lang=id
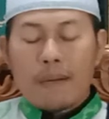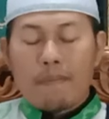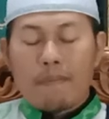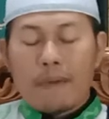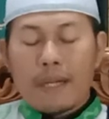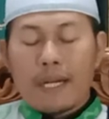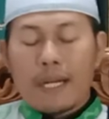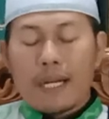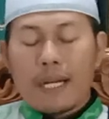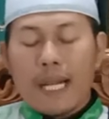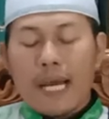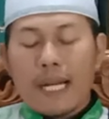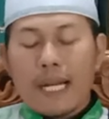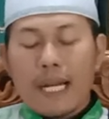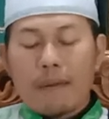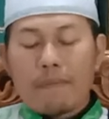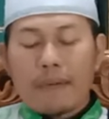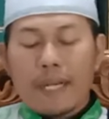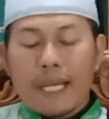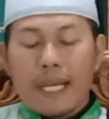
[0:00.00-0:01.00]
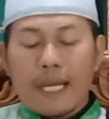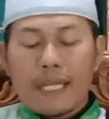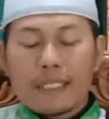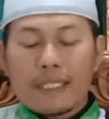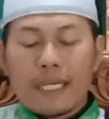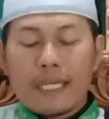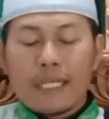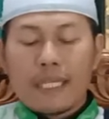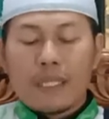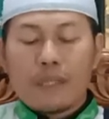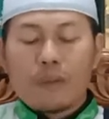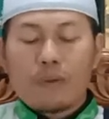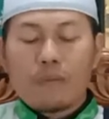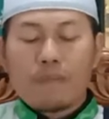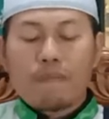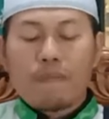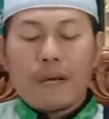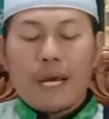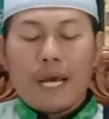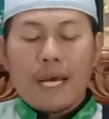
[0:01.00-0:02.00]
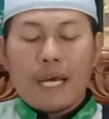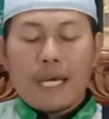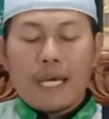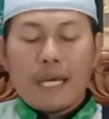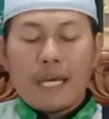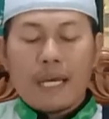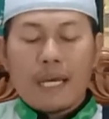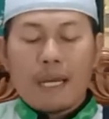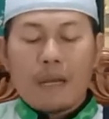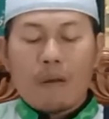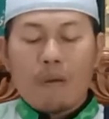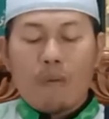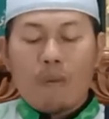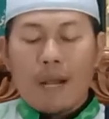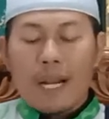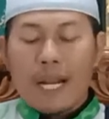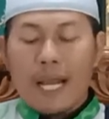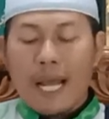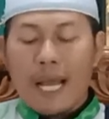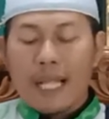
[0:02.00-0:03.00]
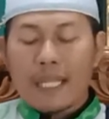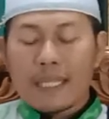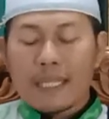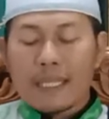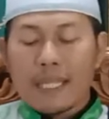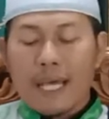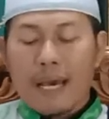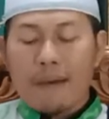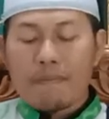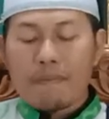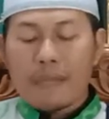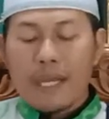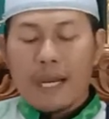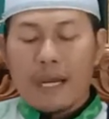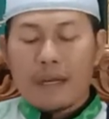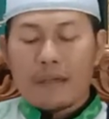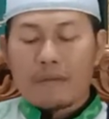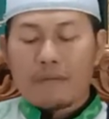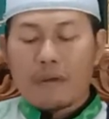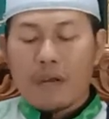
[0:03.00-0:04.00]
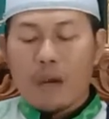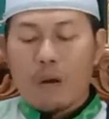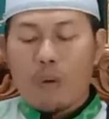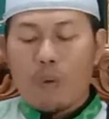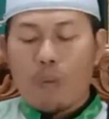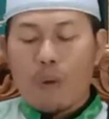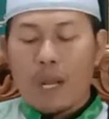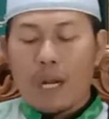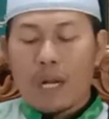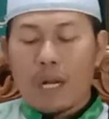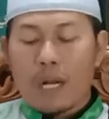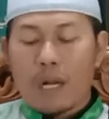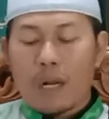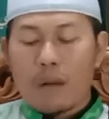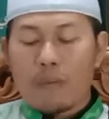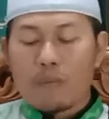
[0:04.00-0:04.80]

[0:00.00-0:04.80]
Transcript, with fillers: melarang mereka dari duba wal hantam yang kedua wal